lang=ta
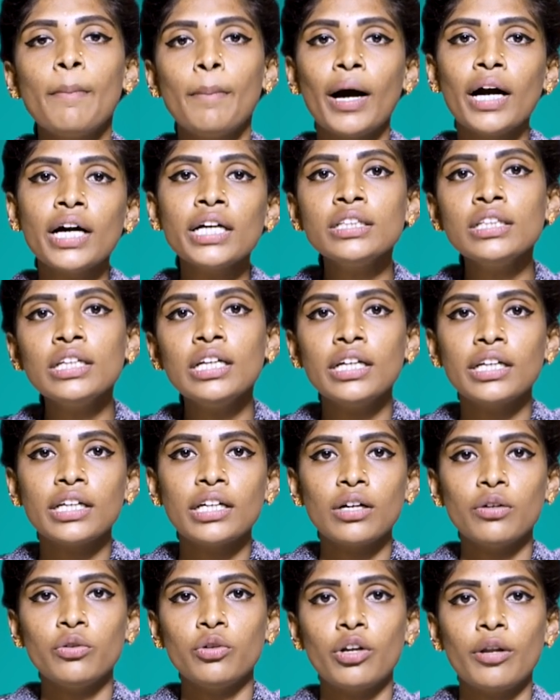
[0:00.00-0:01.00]
பக்கத்துல
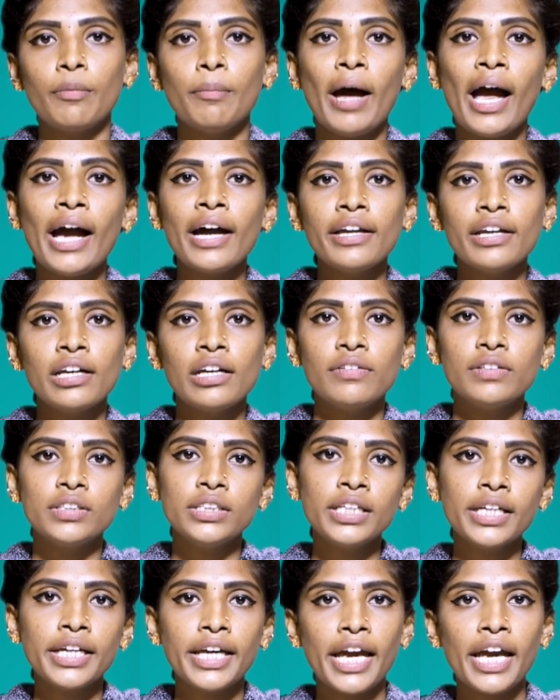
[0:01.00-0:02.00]
இருக்க ஒரு பேக்கரியில
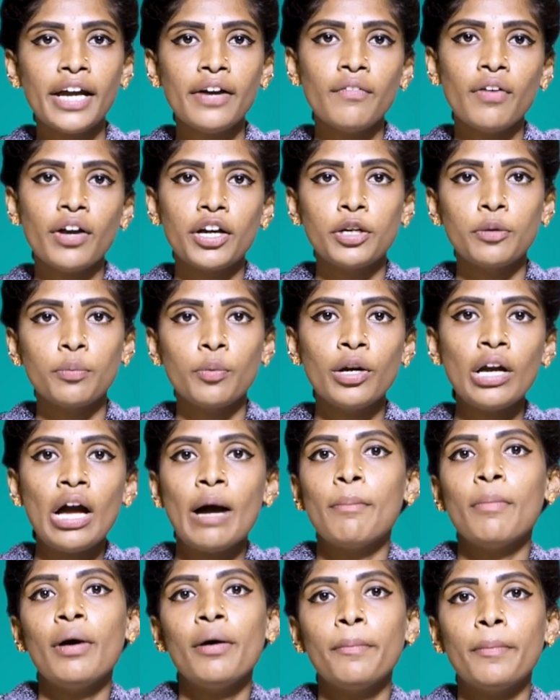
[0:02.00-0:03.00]
வந்து கேக் வாங்கிட்டு போய்
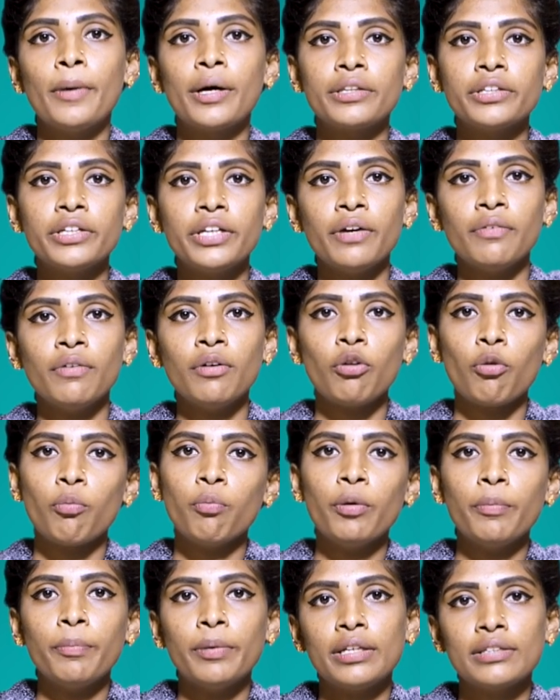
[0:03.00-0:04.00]
அம்மா பர்த்டேவை
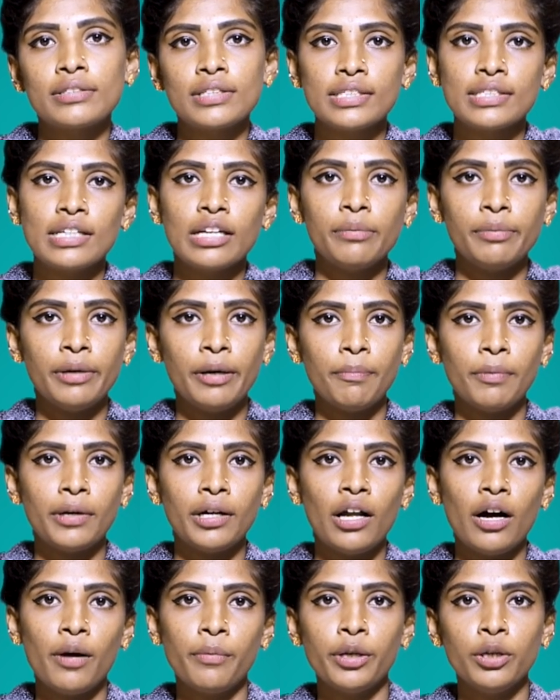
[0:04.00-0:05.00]
ரொம்ப பெருசா செலிப்ரேட்
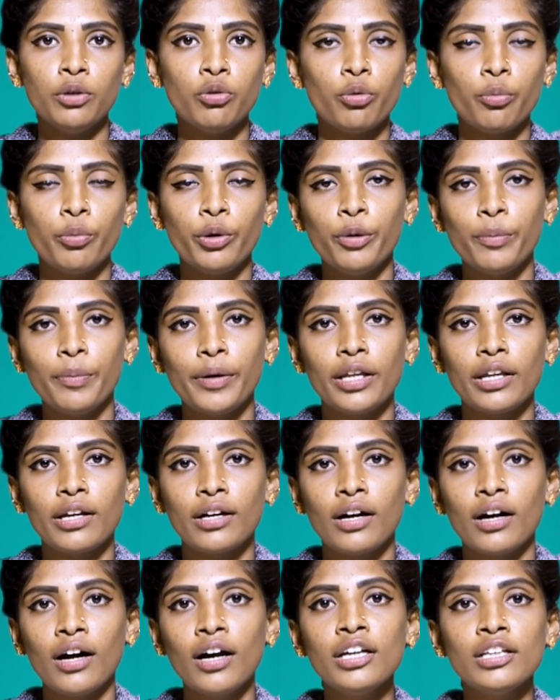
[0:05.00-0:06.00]
பண்ணலாம் அப்படின்னு ஒரு முடிவு
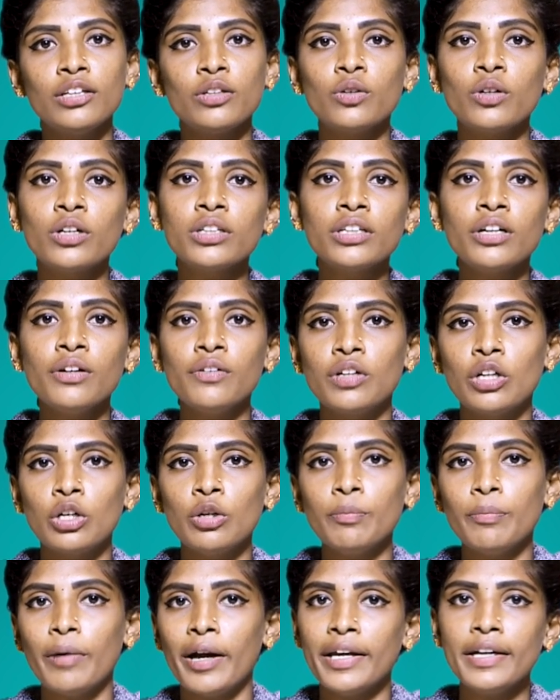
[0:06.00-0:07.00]
பண்ணியிருக்காங்க இதை தொடர்ந்து
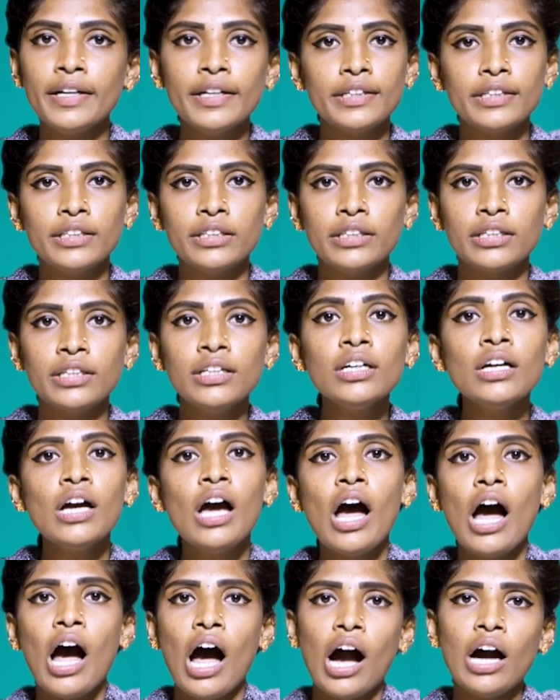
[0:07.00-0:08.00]
அவங்களும் பைக் எடுத்துட்டு
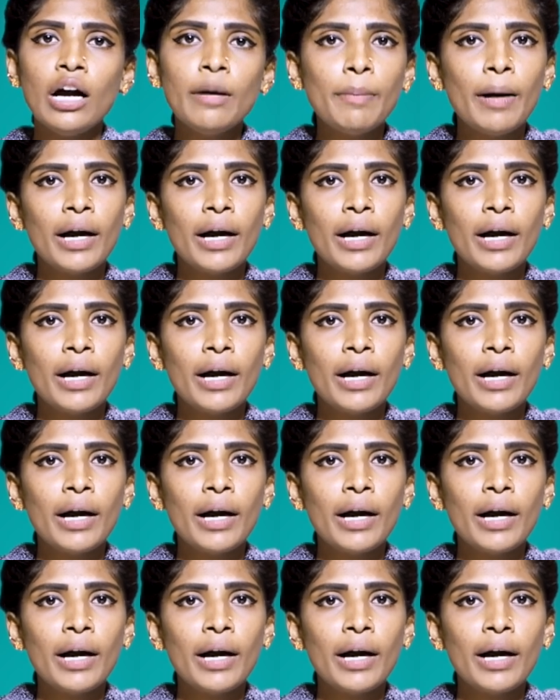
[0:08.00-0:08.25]
அங்க